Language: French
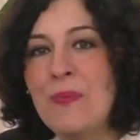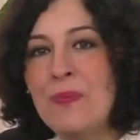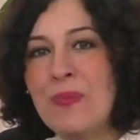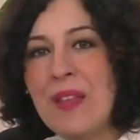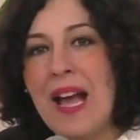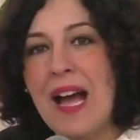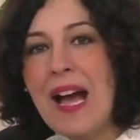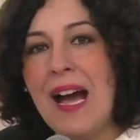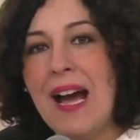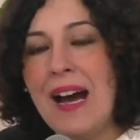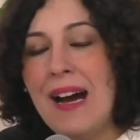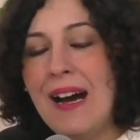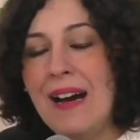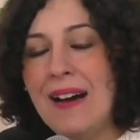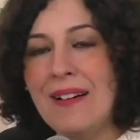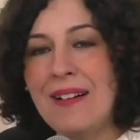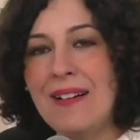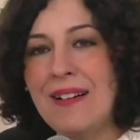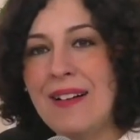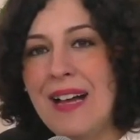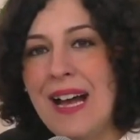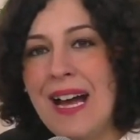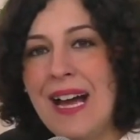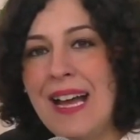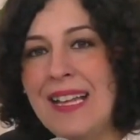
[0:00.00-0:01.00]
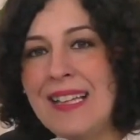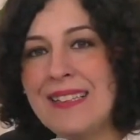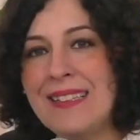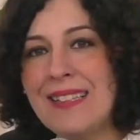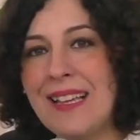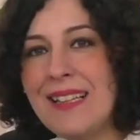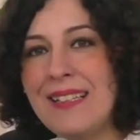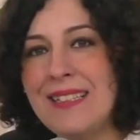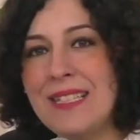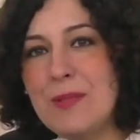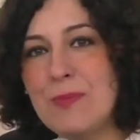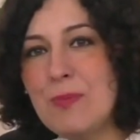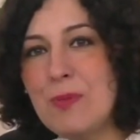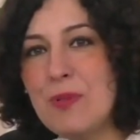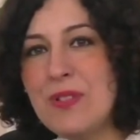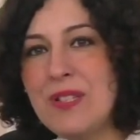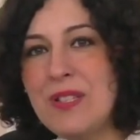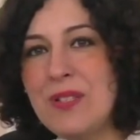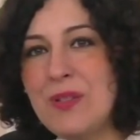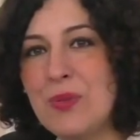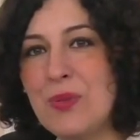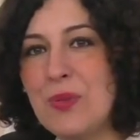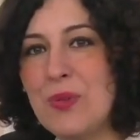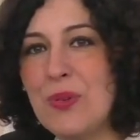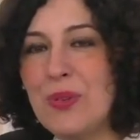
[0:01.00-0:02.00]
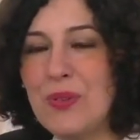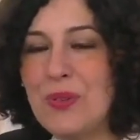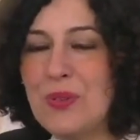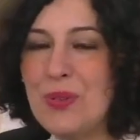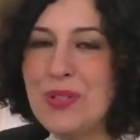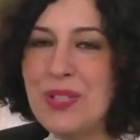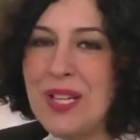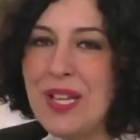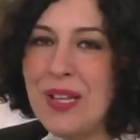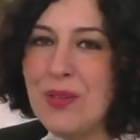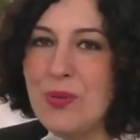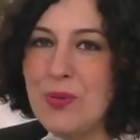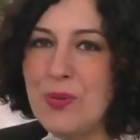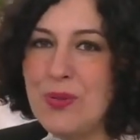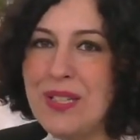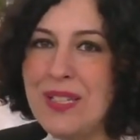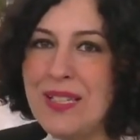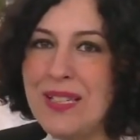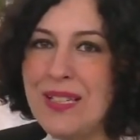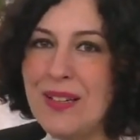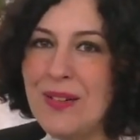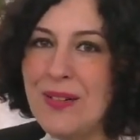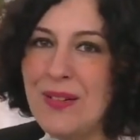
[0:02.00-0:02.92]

à, à, être à disposition de chacune et,